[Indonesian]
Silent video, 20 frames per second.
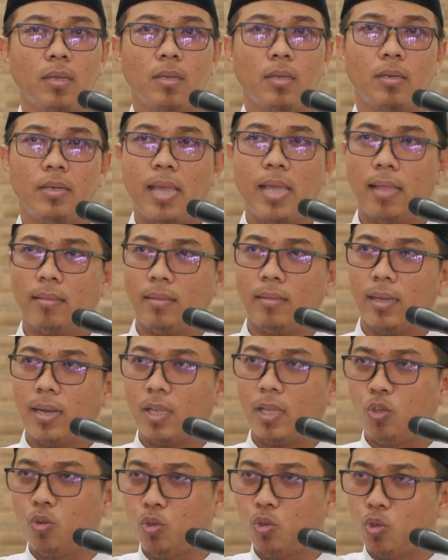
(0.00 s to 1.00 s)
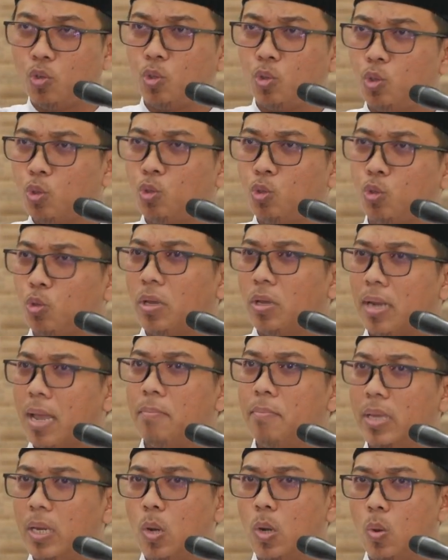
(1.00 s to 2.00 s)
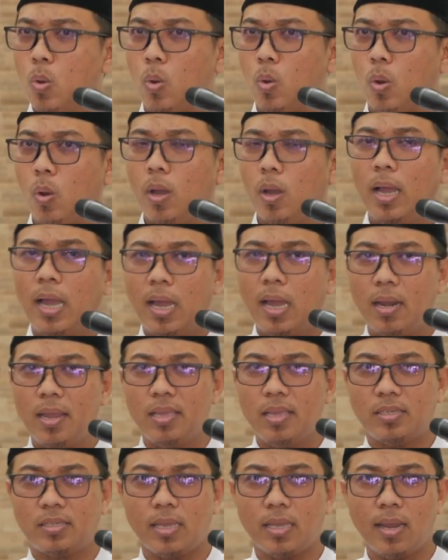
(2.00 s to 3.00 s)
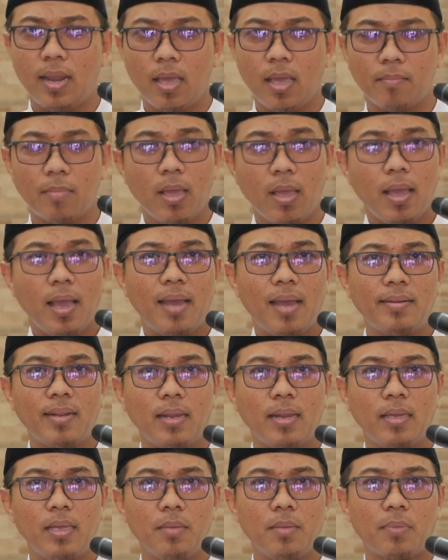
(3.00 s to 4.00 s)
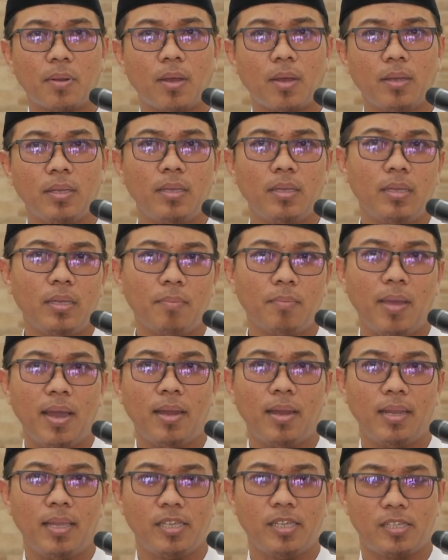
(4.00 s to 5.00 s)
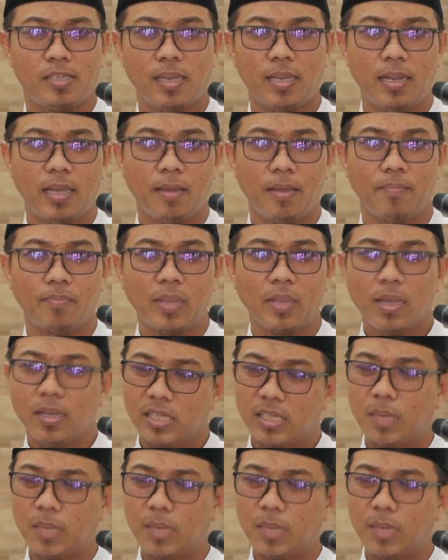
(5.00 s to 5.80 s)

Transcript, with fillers: Di antara cucu-cucunya Nabi Nuh alaihissalam adalah Ibrahim alaihissalam.